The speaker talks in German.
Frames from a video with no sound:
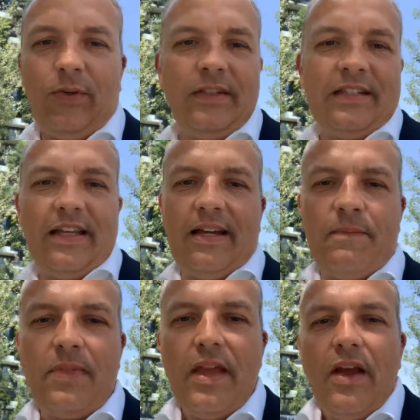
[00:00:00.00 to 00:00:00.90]
und
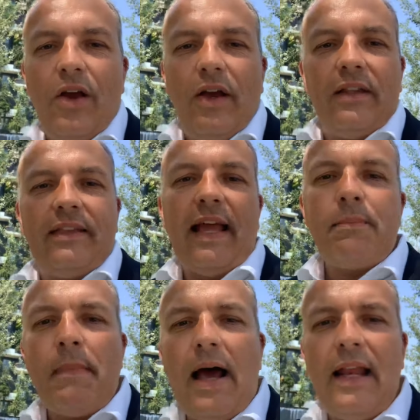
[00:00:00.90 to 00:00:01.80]
äh,
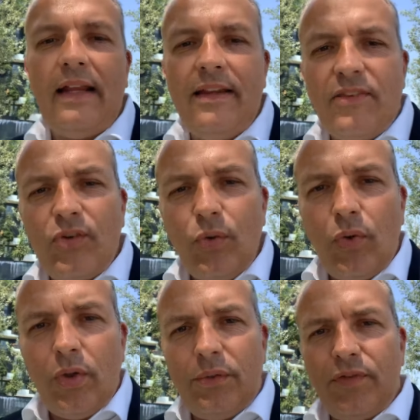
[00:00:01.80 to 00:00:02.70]
denk mal in die
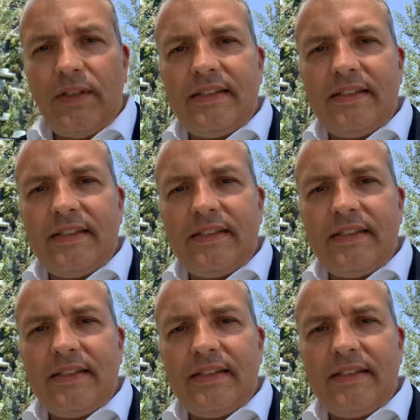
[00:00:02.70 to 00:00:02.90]
Zukunft.